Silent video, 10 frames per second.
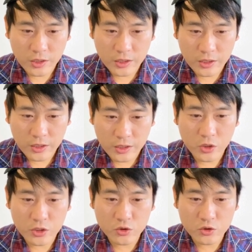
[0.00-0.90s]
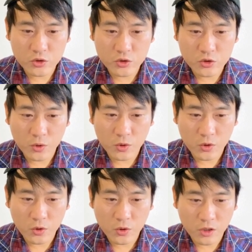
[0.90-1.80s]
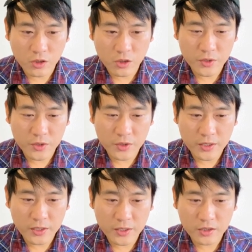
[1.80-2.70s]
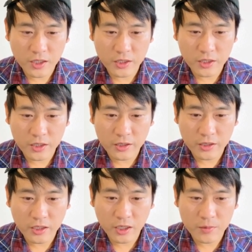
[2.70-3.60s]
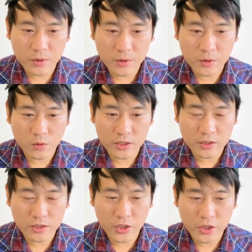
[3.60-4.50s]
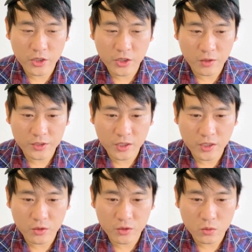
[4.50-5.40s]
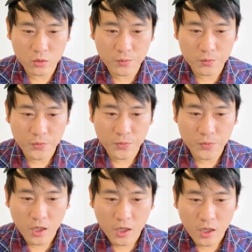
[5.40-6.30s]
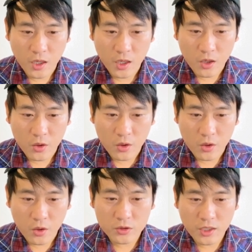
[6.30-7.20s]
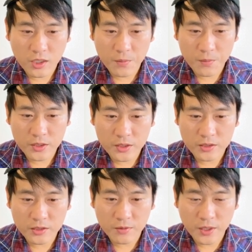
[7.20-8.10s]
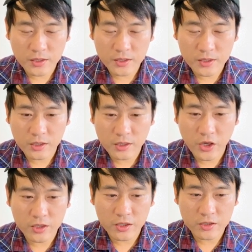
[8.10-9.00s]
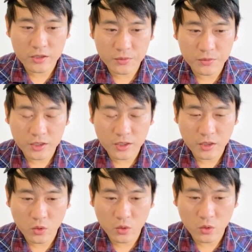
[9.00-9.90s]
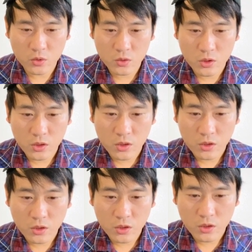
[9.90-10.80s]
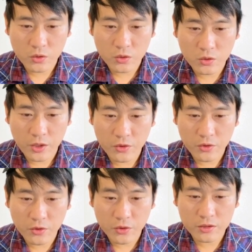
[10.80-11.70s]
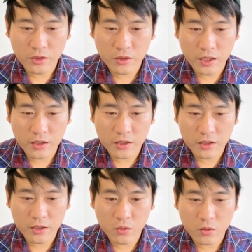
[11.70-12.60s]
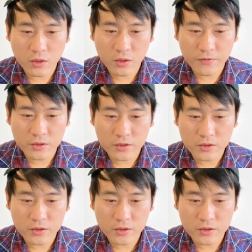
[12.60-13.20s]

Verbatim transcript: 2주 안으로 뭐 연금이나 펜션이나 리타이어먼트 돈을 받을 계획이 있느냐? 없으니까 no. 노동자 컴펜세이션을 받을 계획이 있느냐? 없으니까 no. 그리고 Are you currently attending or have a